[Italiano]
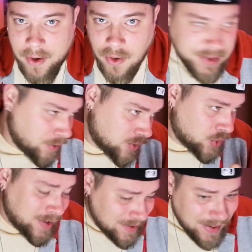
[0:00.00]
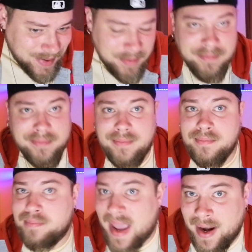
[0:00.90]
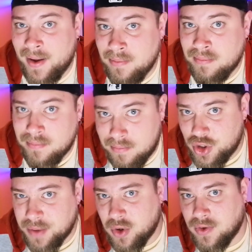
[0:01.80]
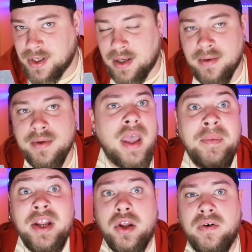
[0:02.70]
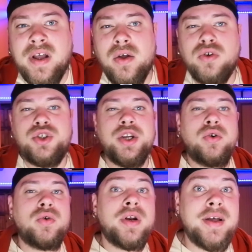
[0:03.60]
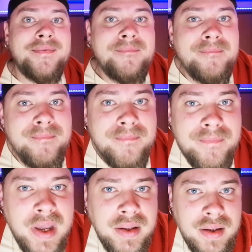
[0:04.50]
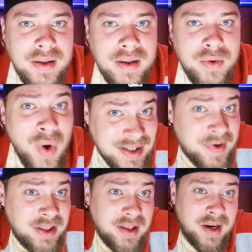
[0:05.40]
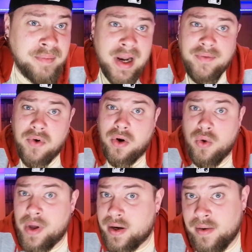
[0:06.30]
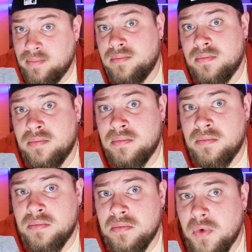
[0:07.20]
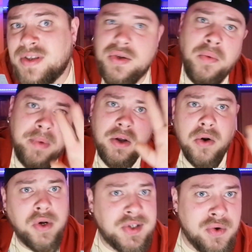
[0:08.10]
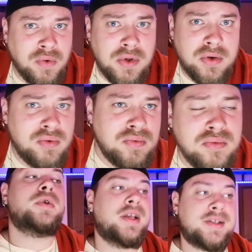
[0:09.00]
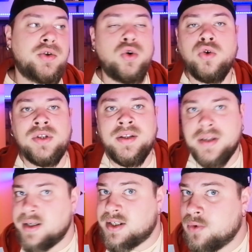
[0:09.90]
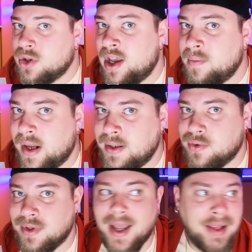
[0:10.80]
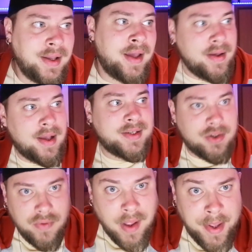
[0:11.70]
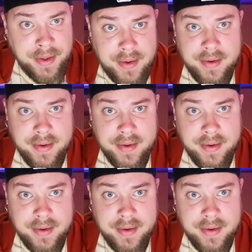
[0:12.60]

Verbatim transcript: le cose non sono andate bene, diciamo così. E mi ritrovo ad oggi con 20, quasi 23.000 follower. Questo è un piccolo resoconto sono contentissimo dei miei risultati, eh, assolutamente.